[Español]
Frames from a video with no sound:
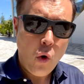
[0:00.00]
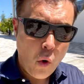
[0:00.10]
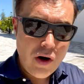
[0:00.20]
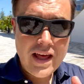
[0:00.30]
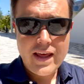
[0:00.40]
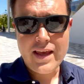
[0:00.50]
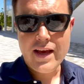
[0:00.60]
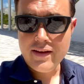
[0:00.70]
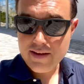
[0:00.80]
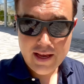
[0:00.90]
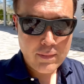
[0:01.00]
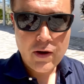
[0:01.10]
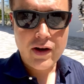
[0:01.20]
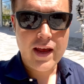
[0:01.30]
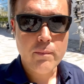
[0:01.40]
Una de ellas, y el
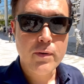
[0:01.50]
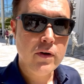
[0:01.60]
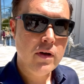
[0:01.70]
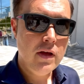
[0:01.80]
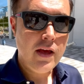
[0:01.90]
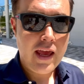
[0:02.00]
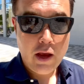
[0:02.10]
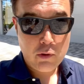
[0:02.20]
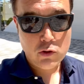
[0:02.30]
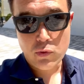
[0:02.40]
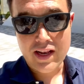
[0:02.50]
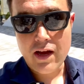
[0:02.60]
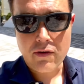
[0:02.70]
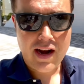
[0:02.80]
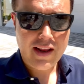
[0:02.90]
mejor ejemplo, es cuando tú quieres
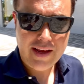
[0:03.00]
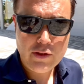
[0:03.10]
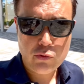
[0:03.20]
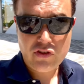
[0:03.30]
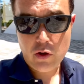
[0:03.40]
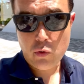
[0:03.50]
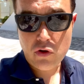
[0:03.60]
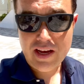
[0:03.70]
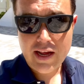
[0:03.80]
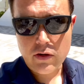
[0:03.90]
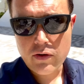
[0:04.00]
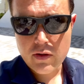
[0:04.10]
ahorrar en tu seguro de carro.